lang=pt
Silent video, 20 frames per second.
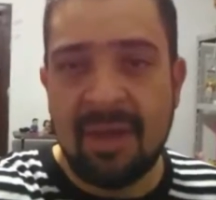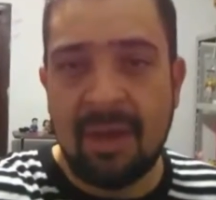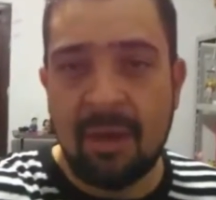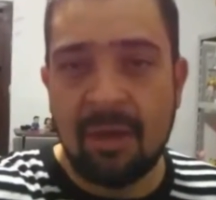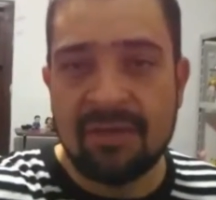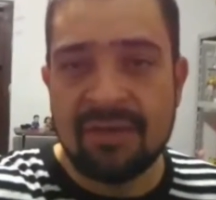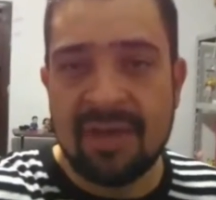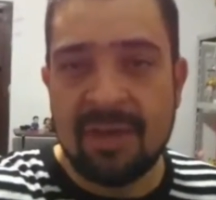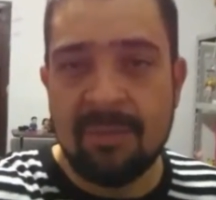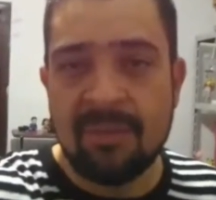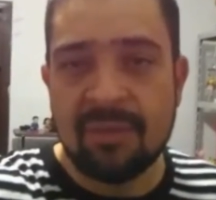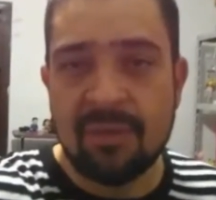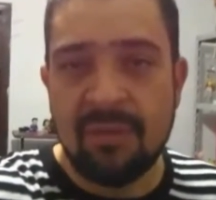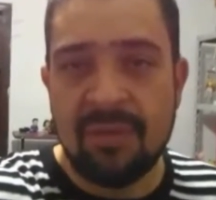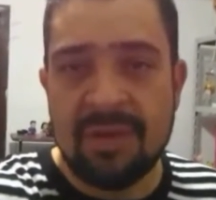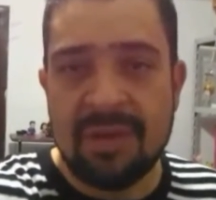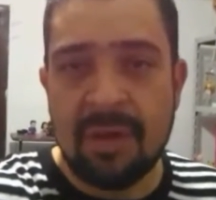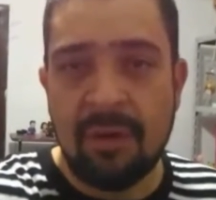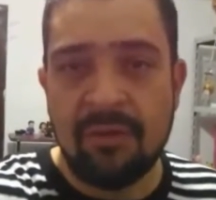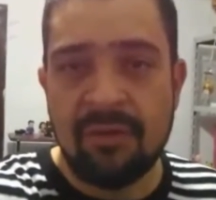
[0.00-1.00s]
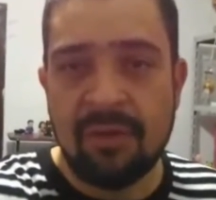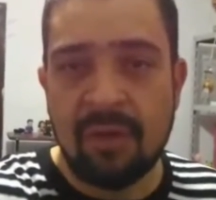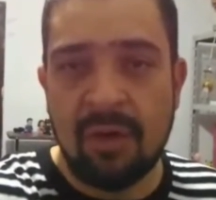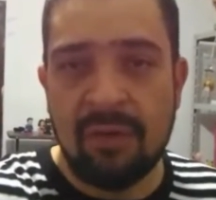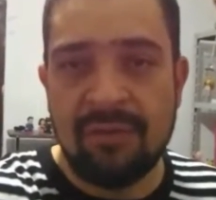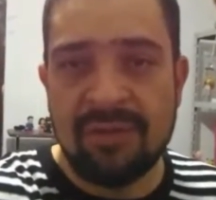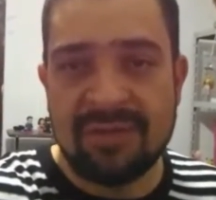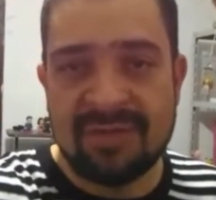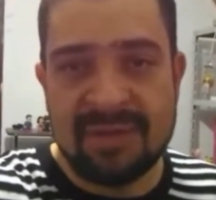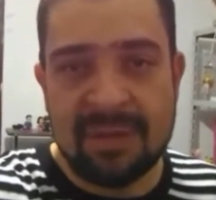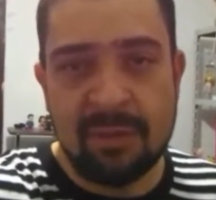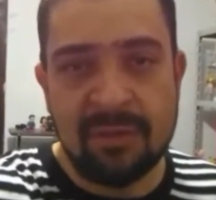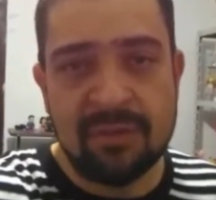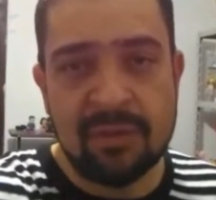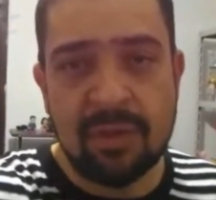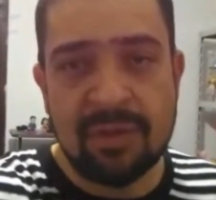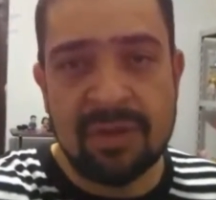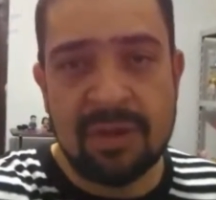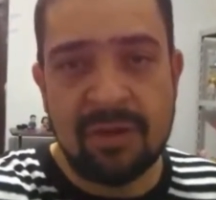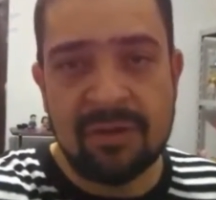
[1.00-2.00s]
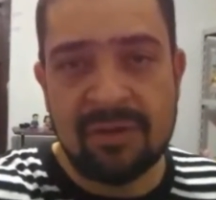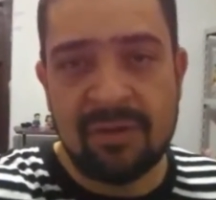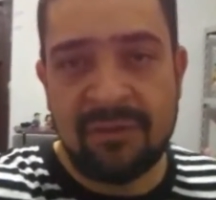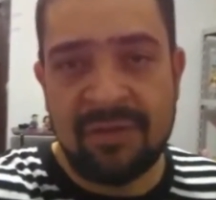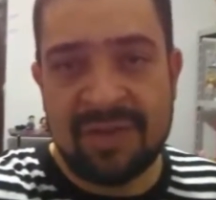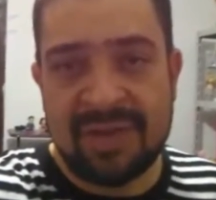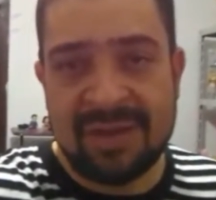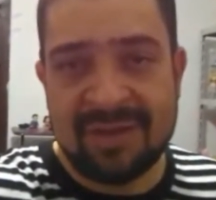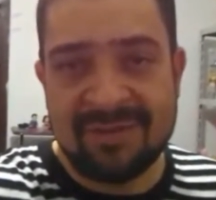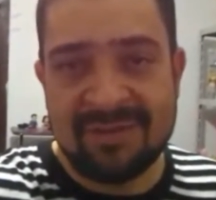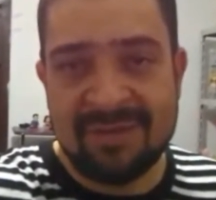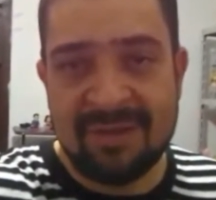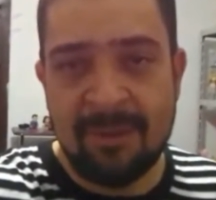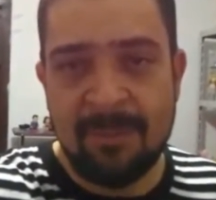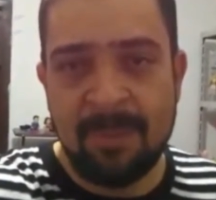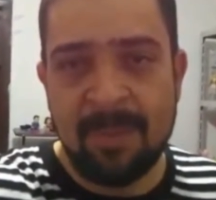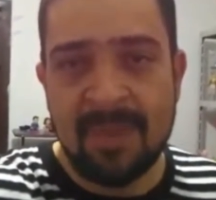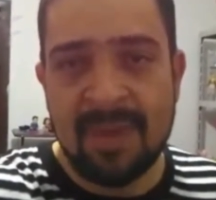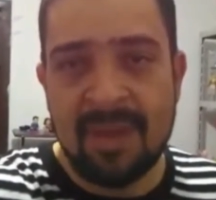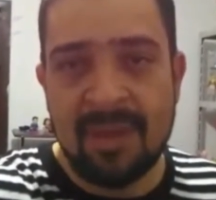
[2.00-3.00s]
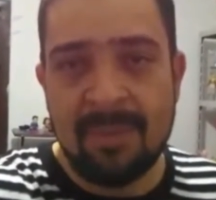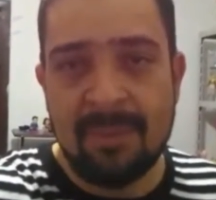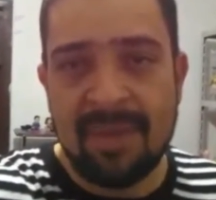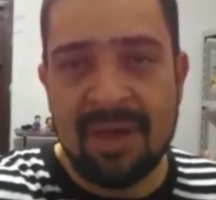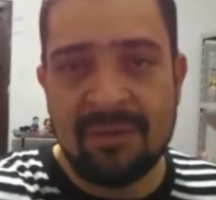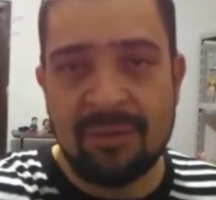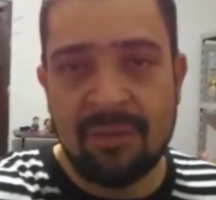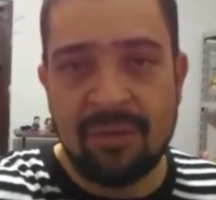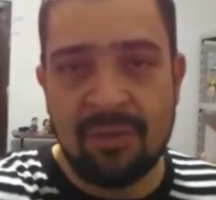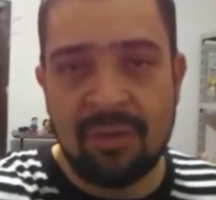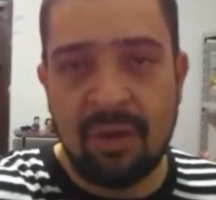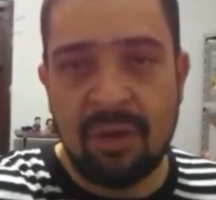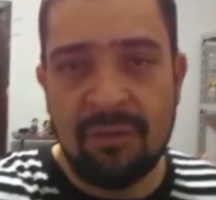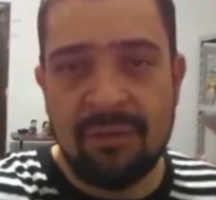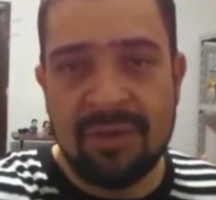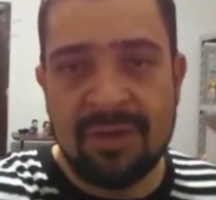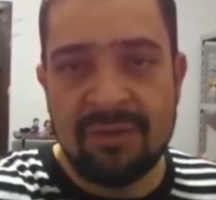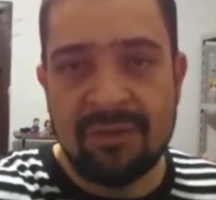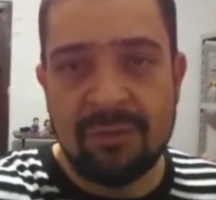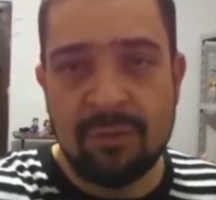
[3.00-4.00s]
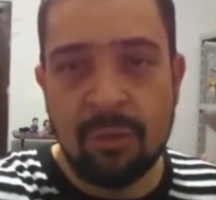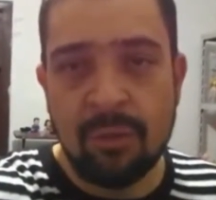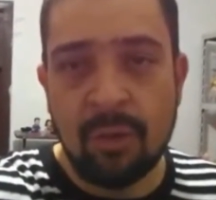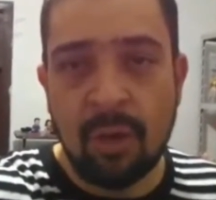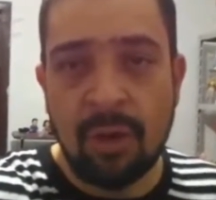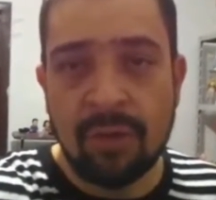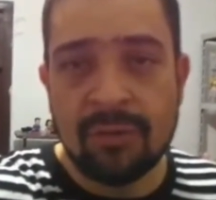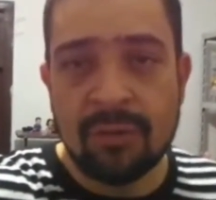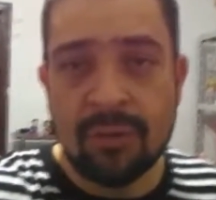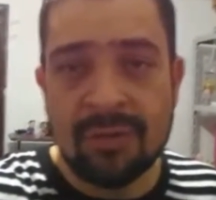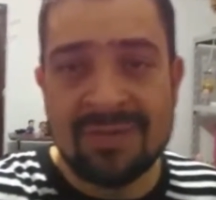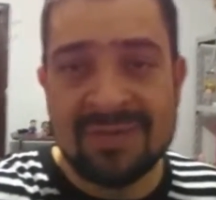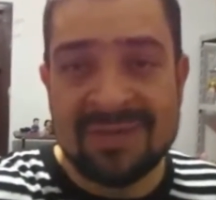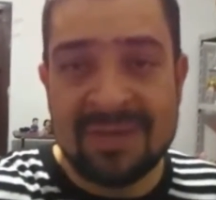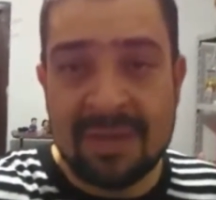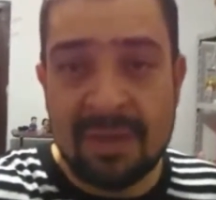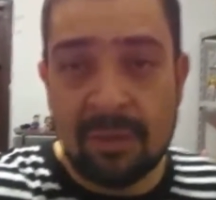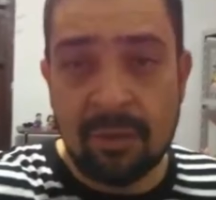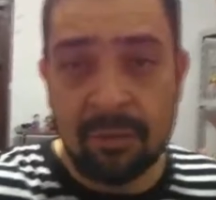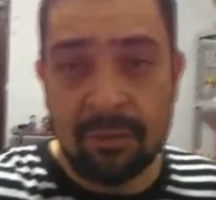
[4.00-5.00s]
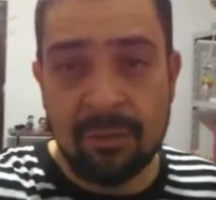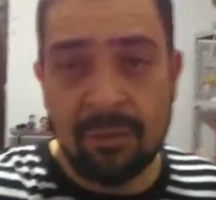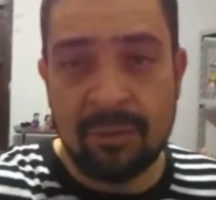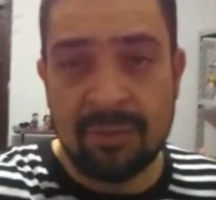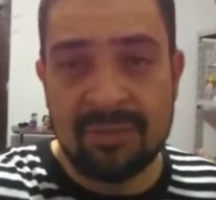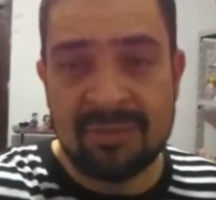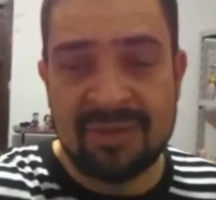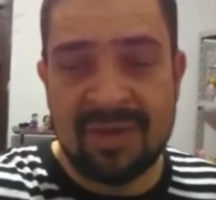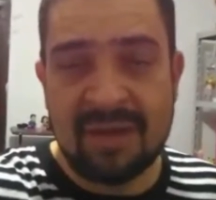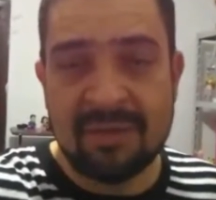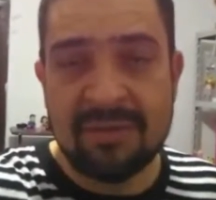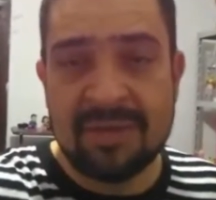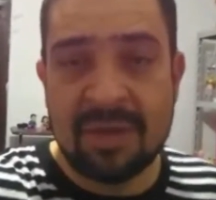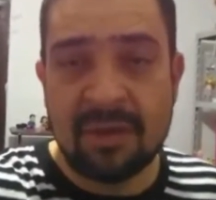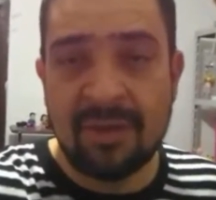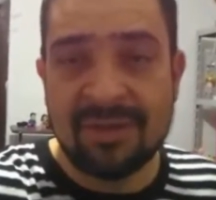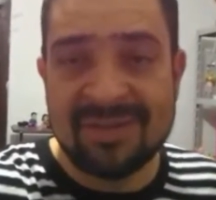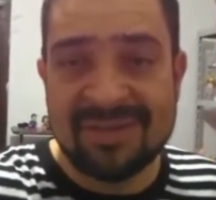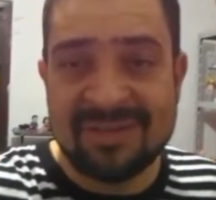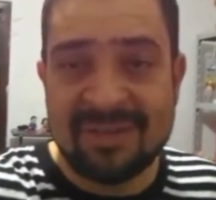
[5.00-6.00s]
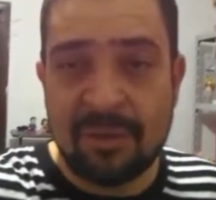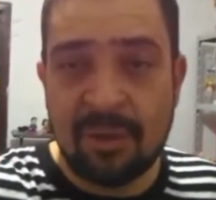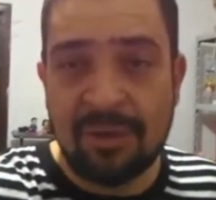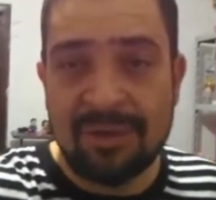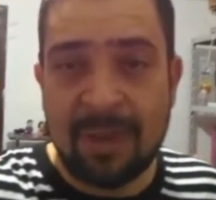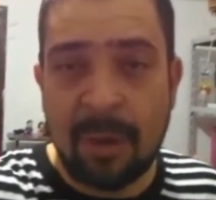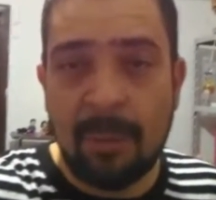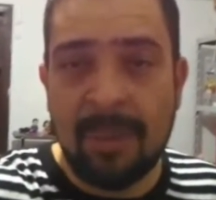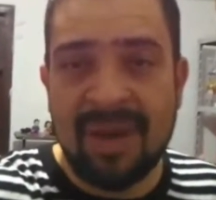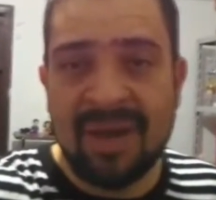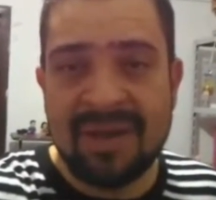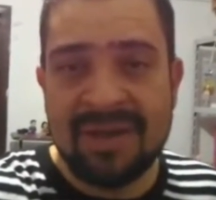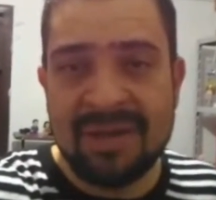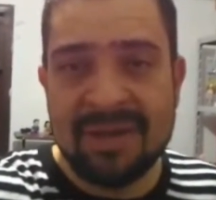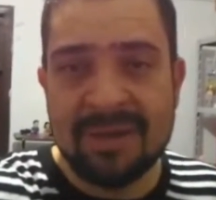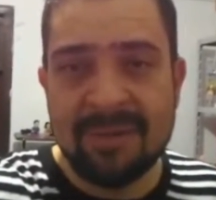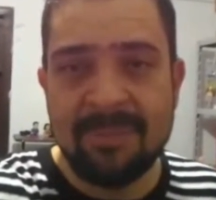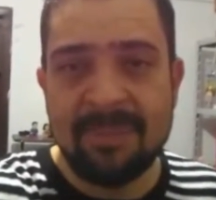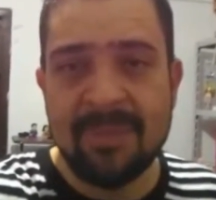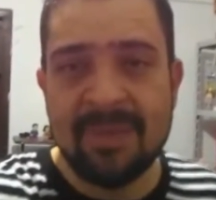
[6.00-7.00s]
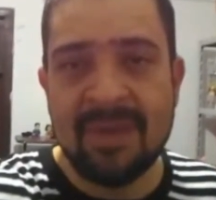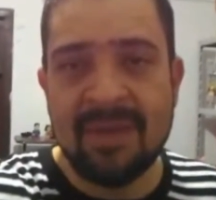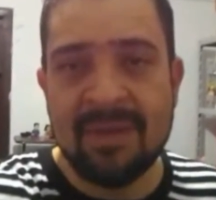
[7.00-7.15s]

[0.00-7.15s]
E nós queremos convidar os jovens, não só da nossa federação, mas os jovens do nosso sínodo, certo? Da nossa Sinodal Bahia.